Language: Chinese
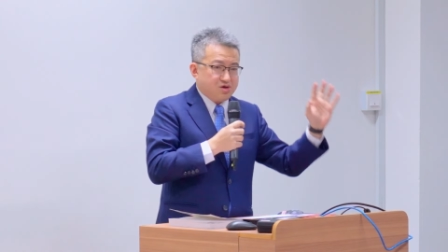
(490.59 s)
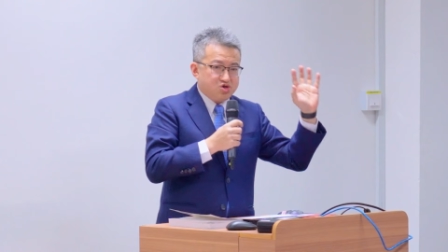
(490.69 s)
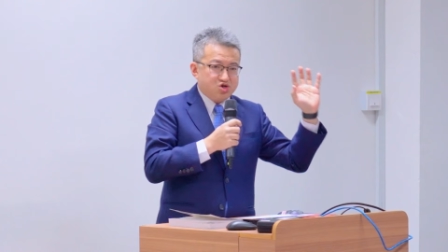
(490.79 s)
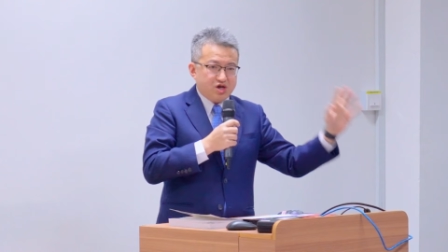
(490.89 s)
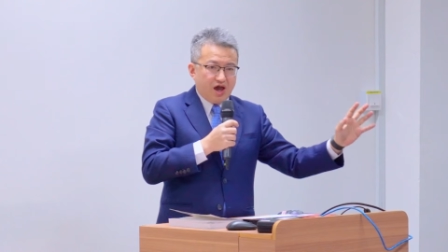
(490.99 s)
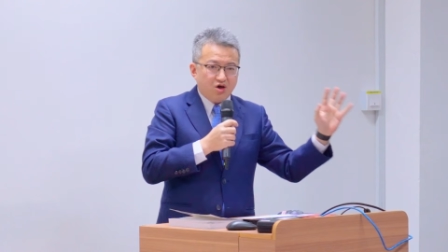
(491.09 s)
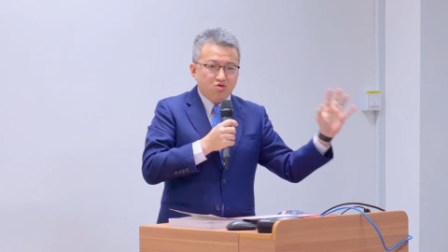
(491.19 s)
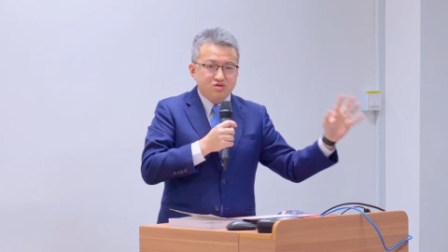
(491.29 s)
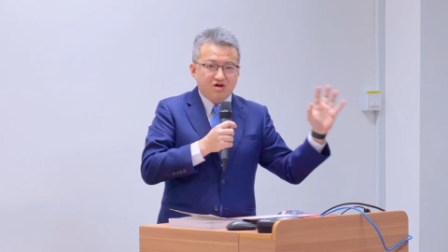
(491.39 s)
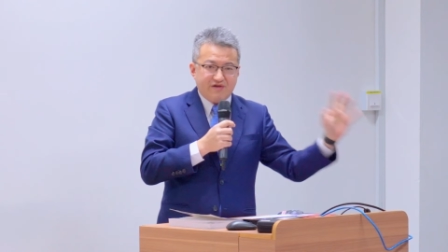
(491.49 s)

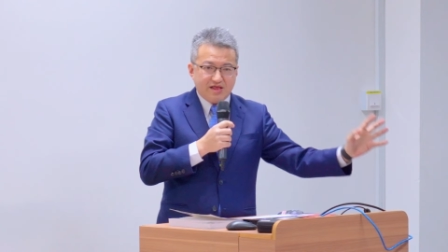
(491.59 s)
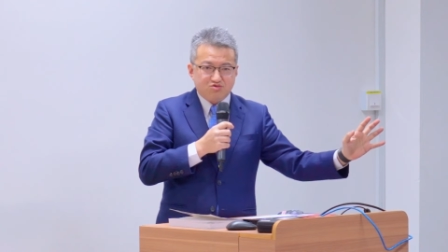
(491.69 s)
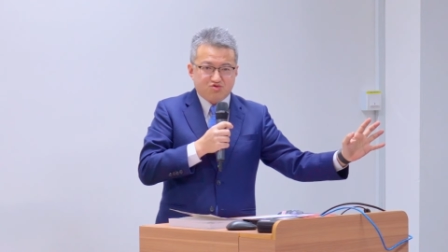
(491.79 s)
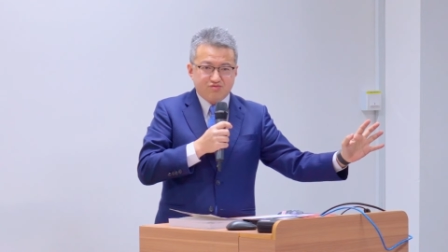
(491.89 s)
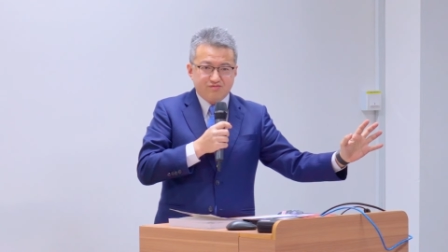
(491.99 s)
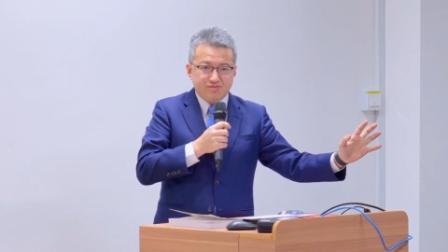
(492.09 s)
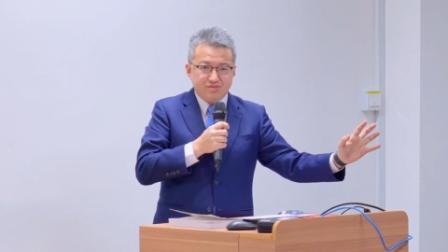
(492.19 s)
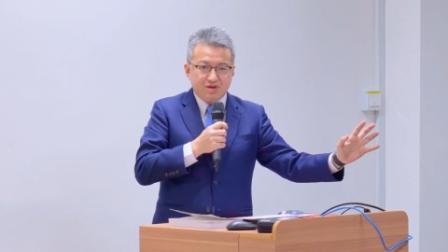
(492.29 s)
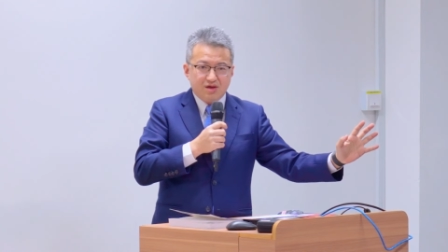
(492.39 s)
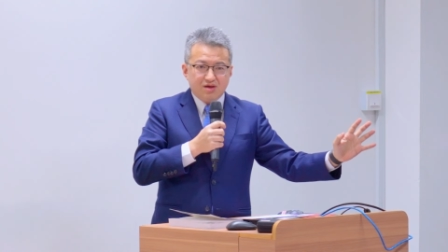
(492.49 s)
（shareholder values）。
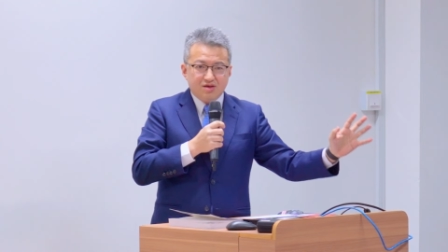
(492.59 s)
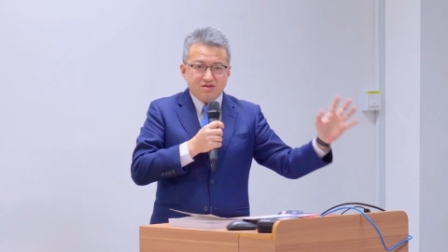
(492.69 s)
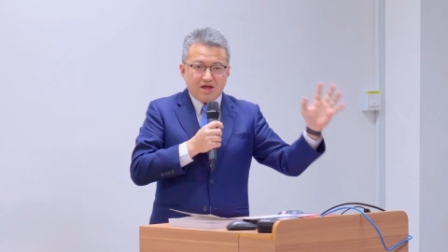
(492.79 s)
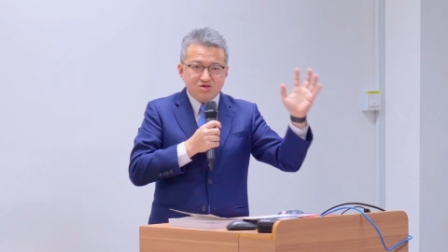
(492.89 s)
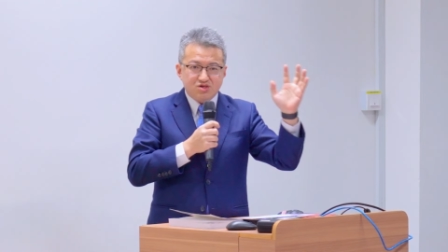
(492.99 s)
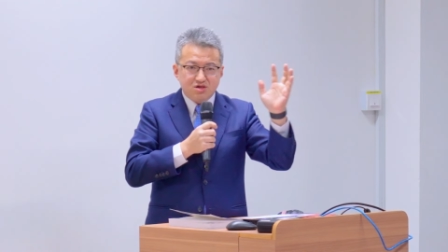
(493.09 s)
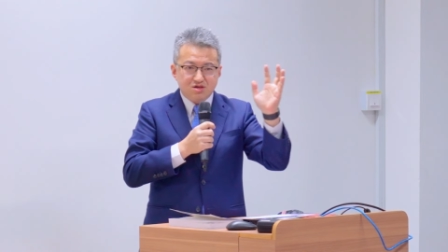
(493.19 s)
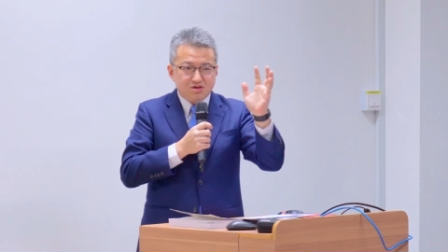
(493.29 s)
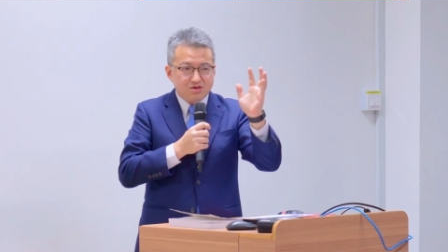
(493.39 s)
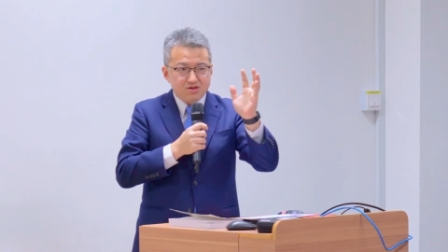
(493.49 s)
但
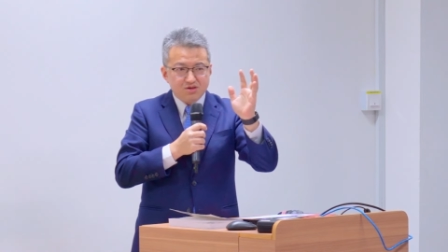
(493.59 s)
是